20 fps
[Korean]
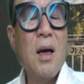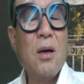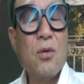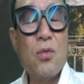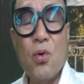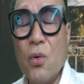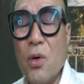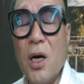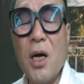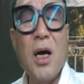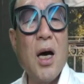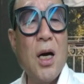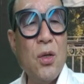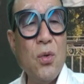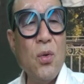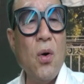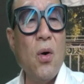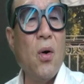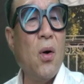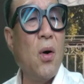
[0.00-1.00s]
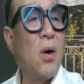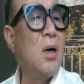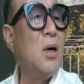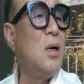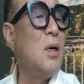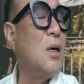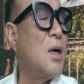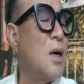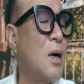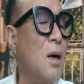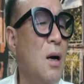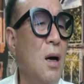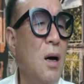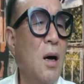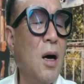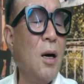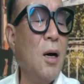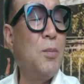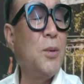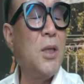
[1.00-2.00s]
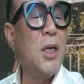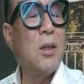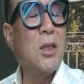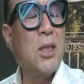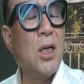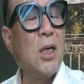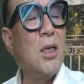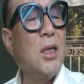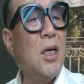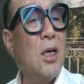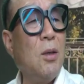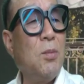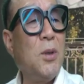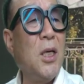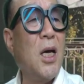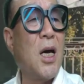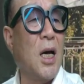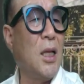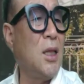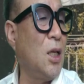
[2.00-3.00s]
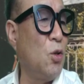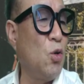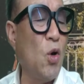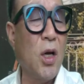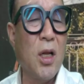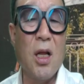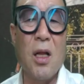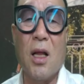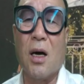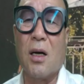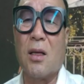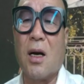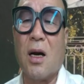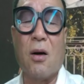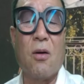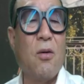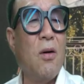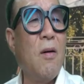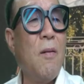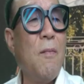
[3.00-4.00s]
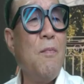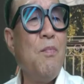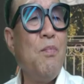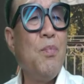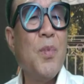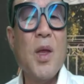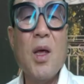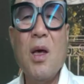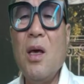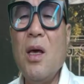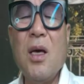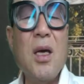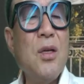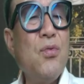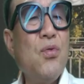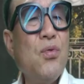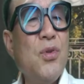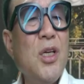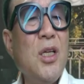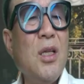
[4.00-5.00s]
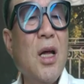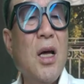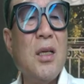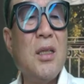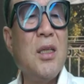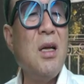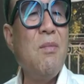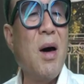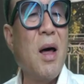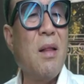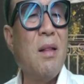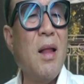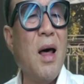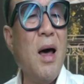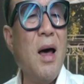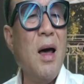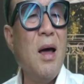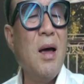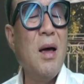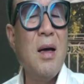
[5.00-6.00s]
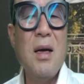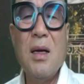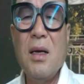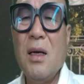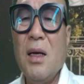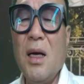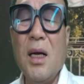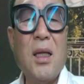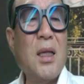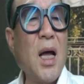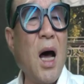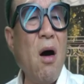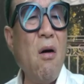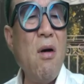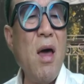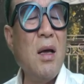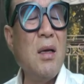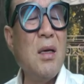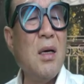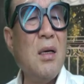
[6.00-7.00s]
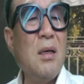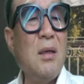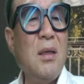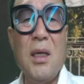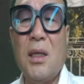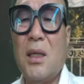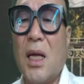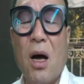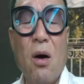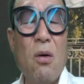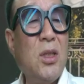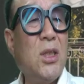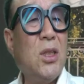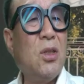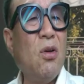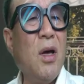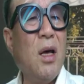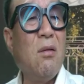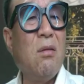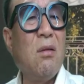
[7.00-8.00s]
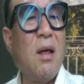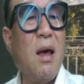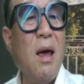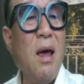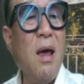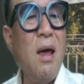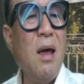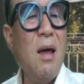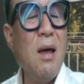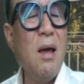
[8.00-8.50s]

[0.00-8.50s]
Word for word: 수거해가지고 그 업체, 저리 업체에 갖다 줘야 된다 그러더라고. 이게 수지 타선이 맞나? 이따우 행정, 이따우 지도해도 돼?